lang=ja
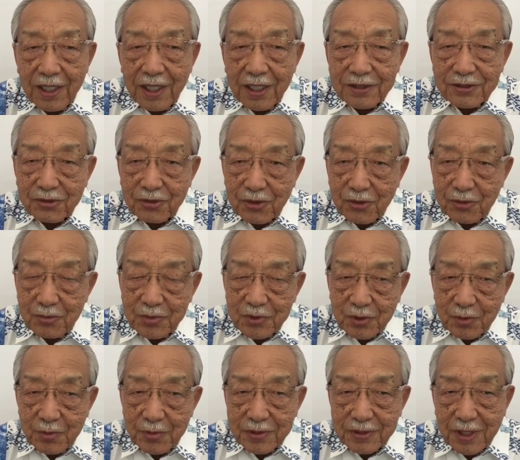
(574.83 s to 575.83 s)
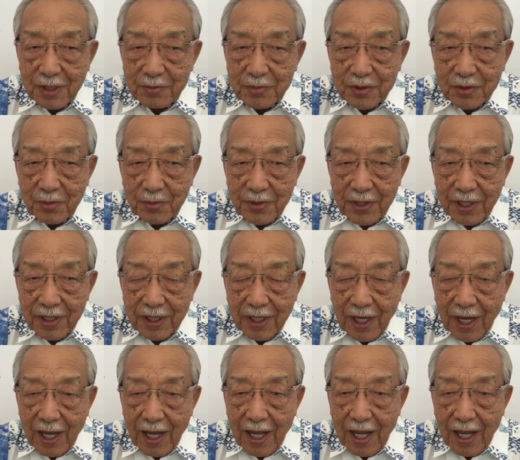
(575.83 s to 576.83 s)
それを認めるか認めない
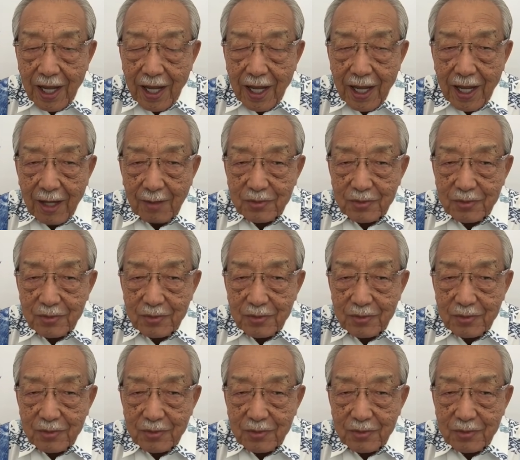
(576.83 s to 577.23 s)
か、